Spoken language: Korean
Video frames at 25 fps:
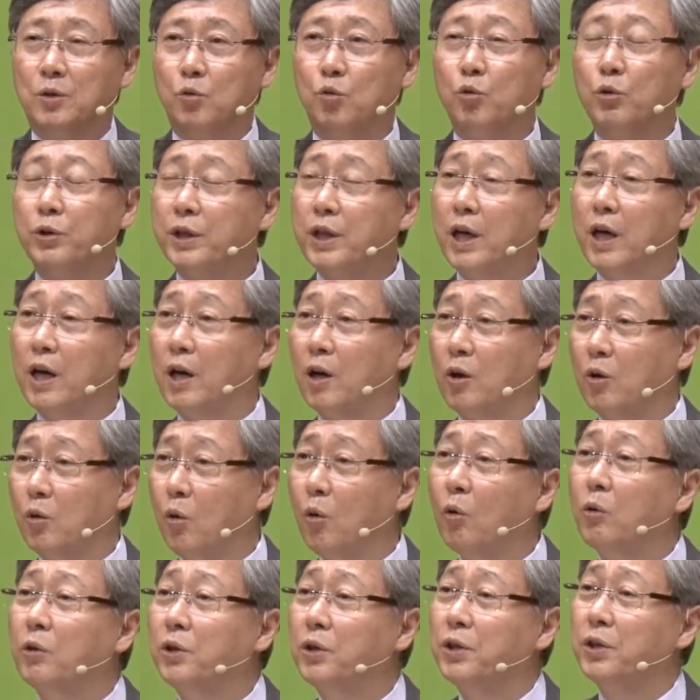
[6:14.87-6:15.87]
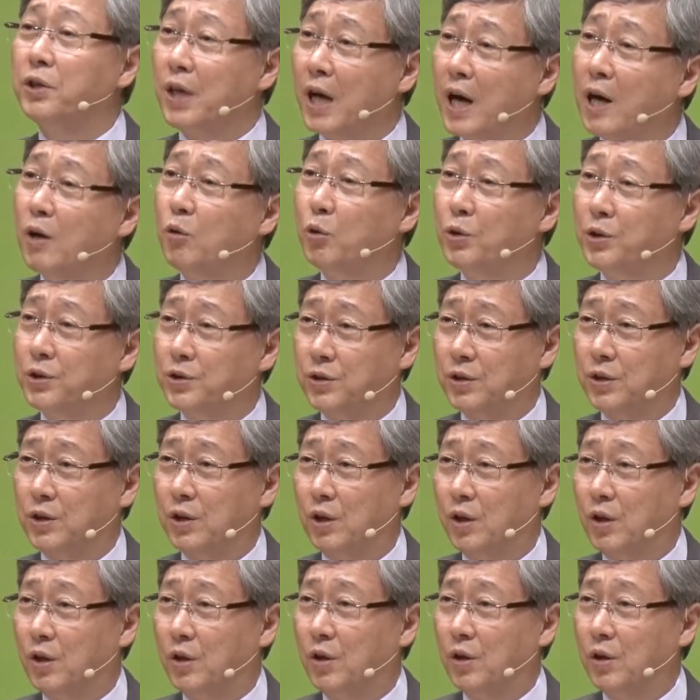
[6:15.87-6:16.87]
우리가 꼭 그렇게 하고
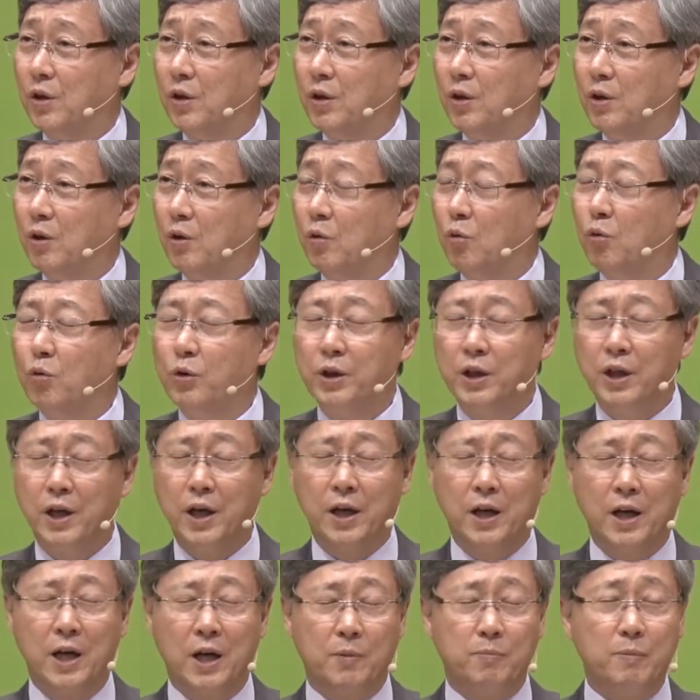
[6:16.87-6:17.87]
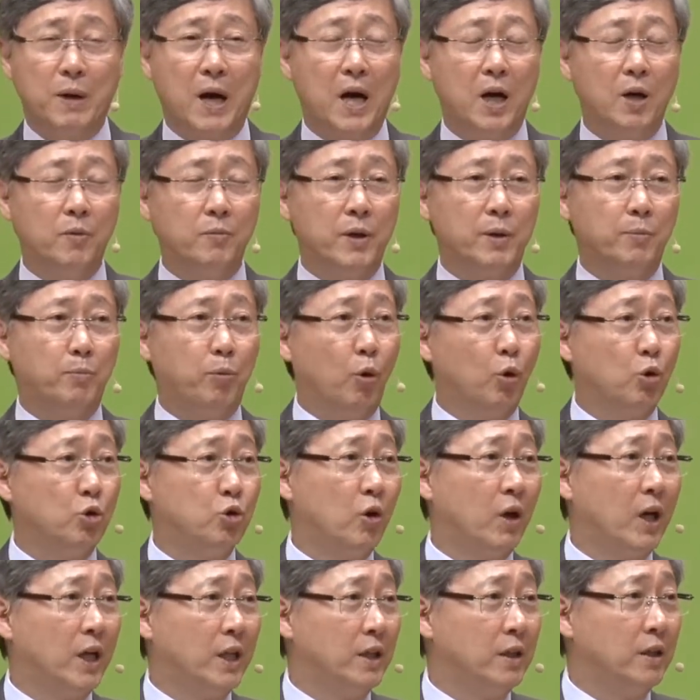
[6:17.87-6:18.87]
있어요. 우리의 마음의
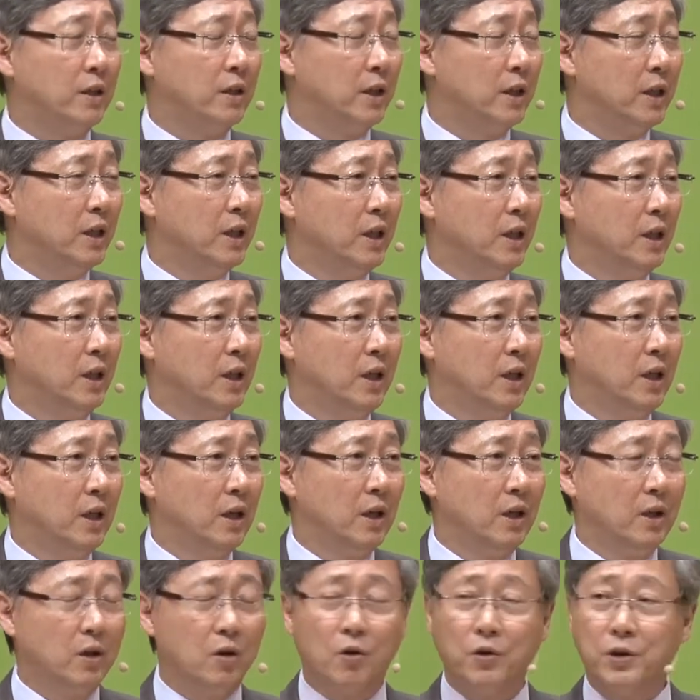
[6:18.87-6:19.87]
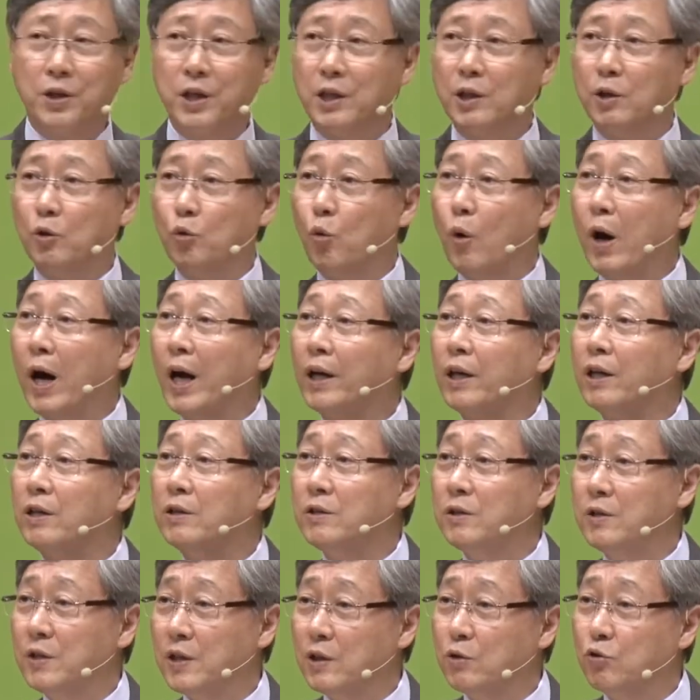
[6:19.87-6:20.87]
보조가 있는데 거기에는
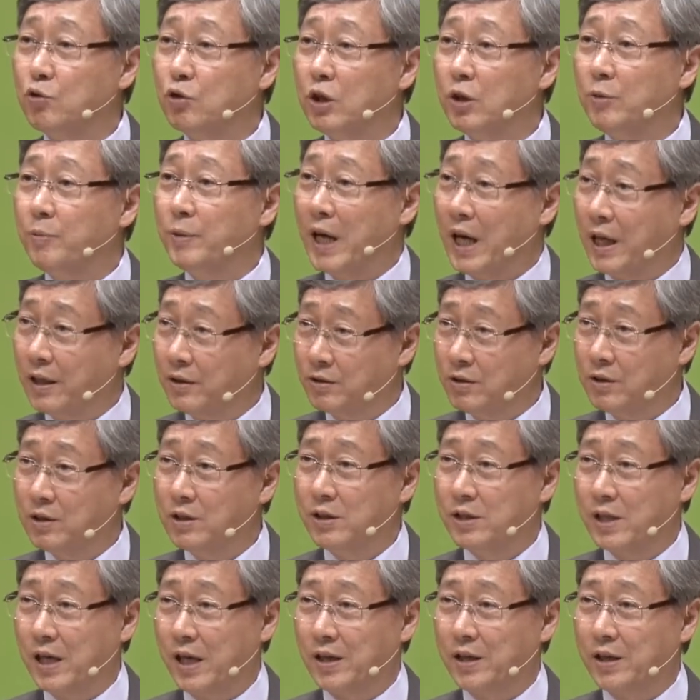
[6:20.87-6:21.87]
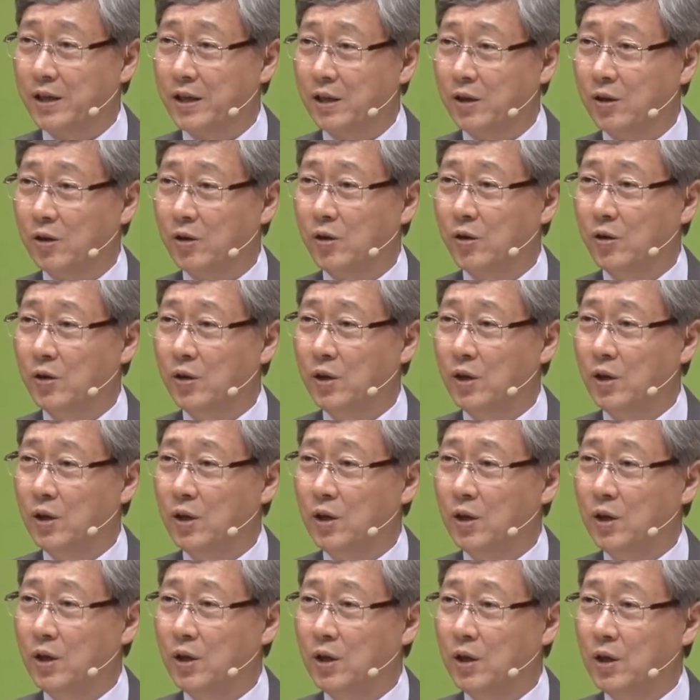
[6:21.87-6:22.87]
왕이신 예수님이 앉으실 자리예요.
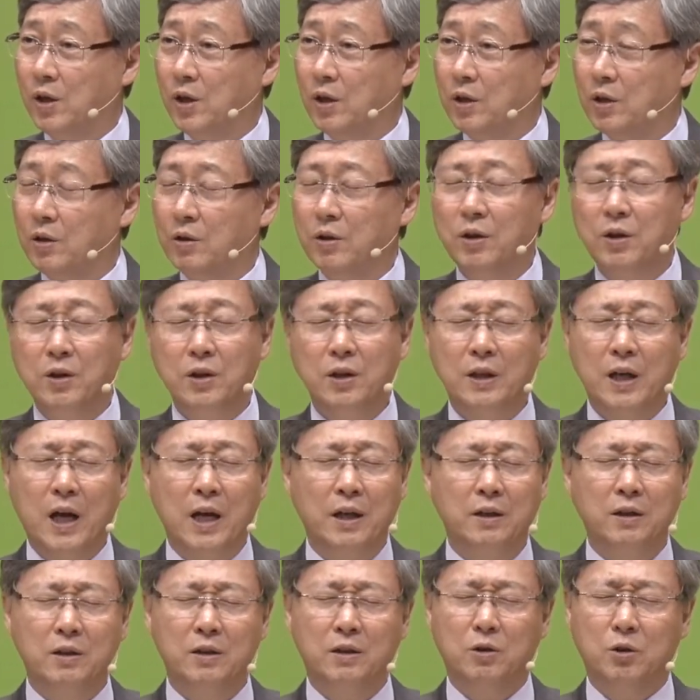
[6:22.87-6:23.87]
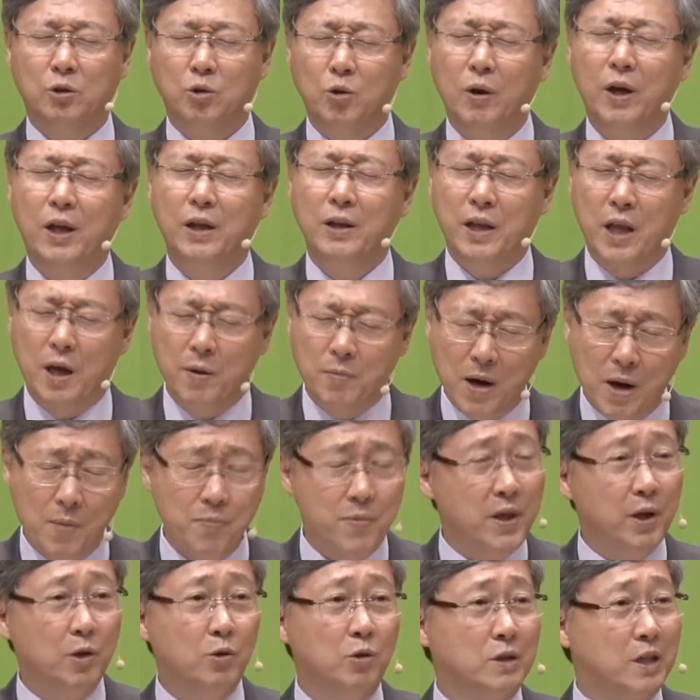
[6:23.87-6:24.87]
그런데 나는 그동안 내
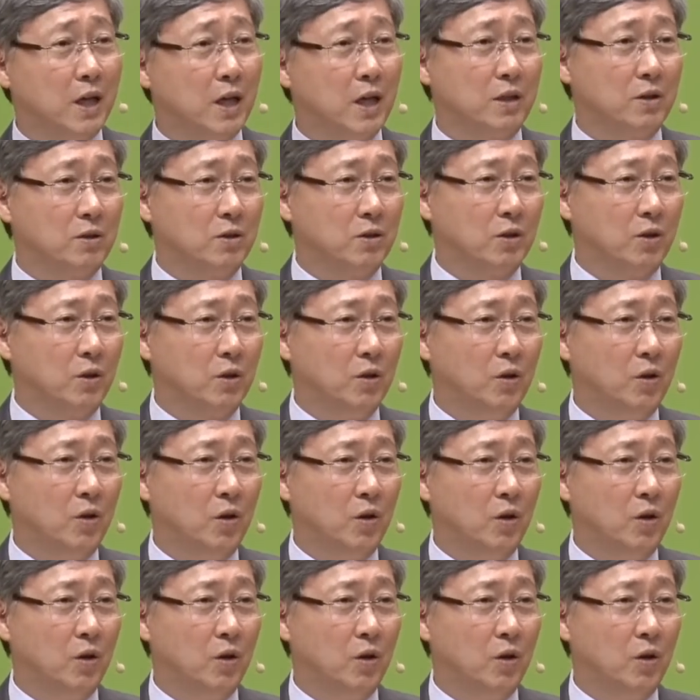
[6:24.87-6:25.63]
맘대로 살았어요.